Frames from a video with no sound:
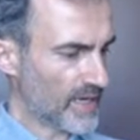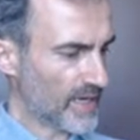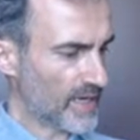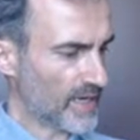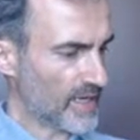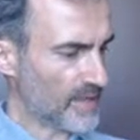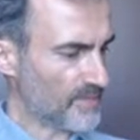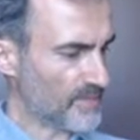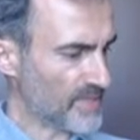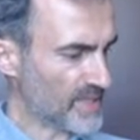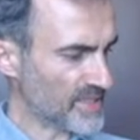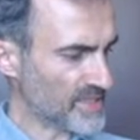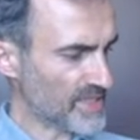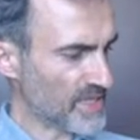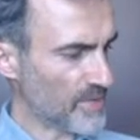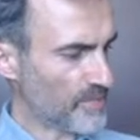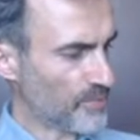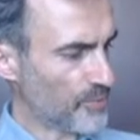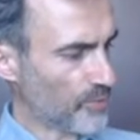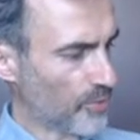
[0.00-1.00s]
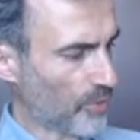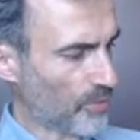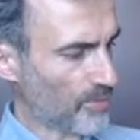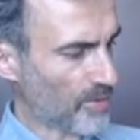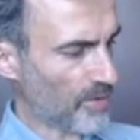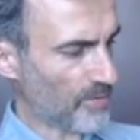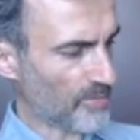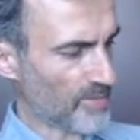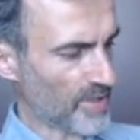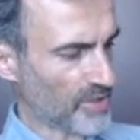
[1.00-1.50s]
les métiers
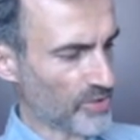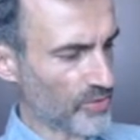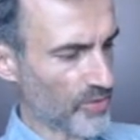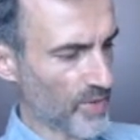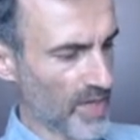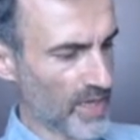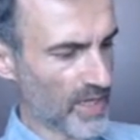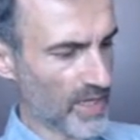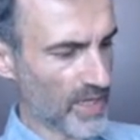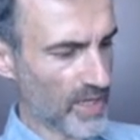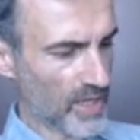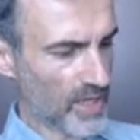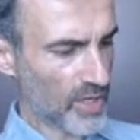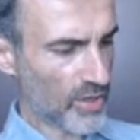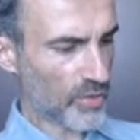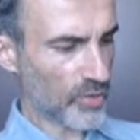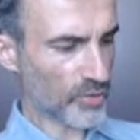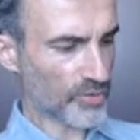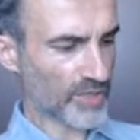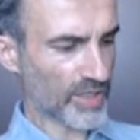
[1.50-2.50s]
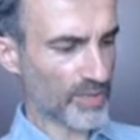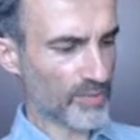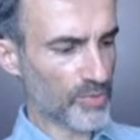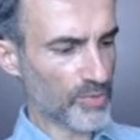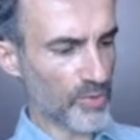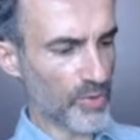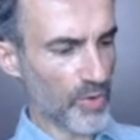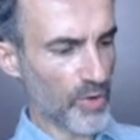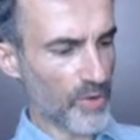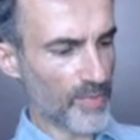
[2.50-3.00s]
purement manuels,
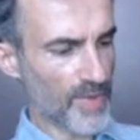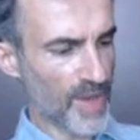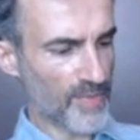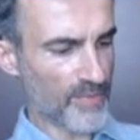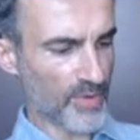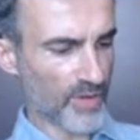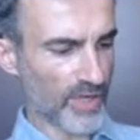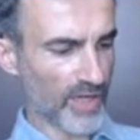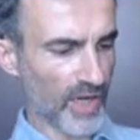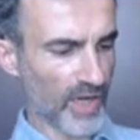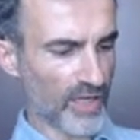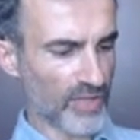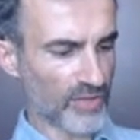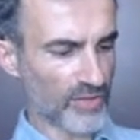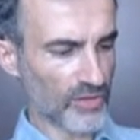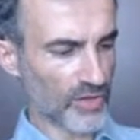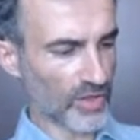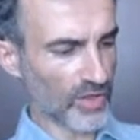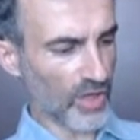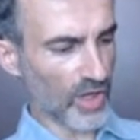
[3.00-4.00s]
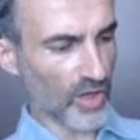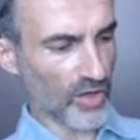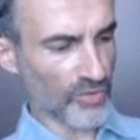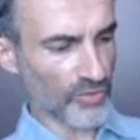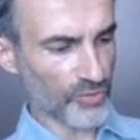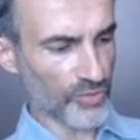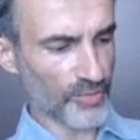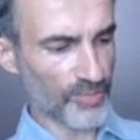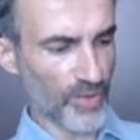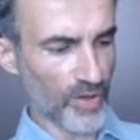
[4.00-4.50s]
contribuent eux-mêmes
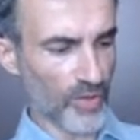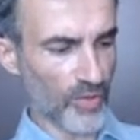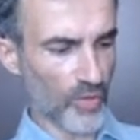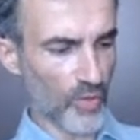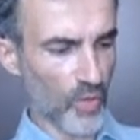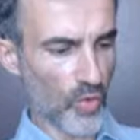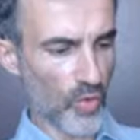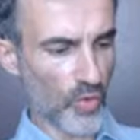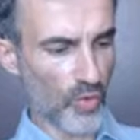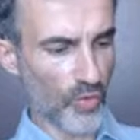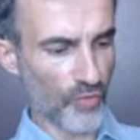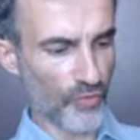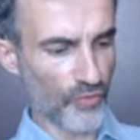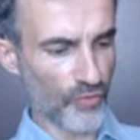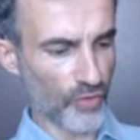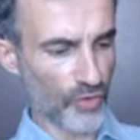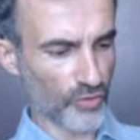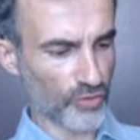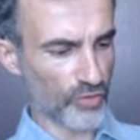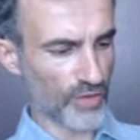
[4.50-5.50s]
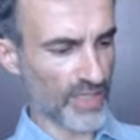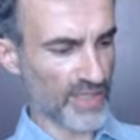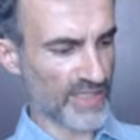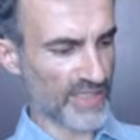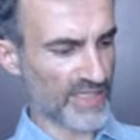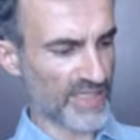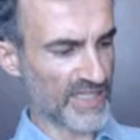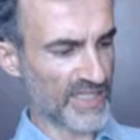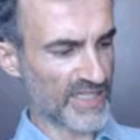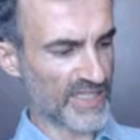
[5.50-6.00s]
grandement au confort de
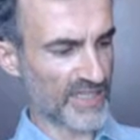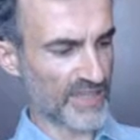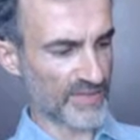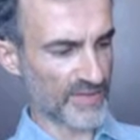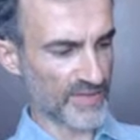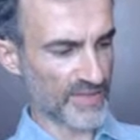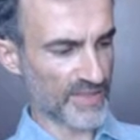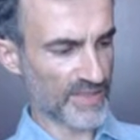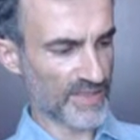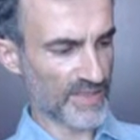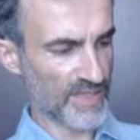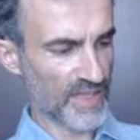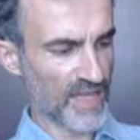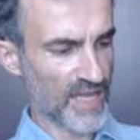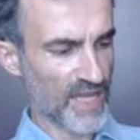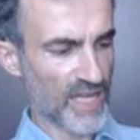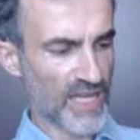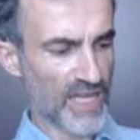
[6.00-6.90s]
l'existence.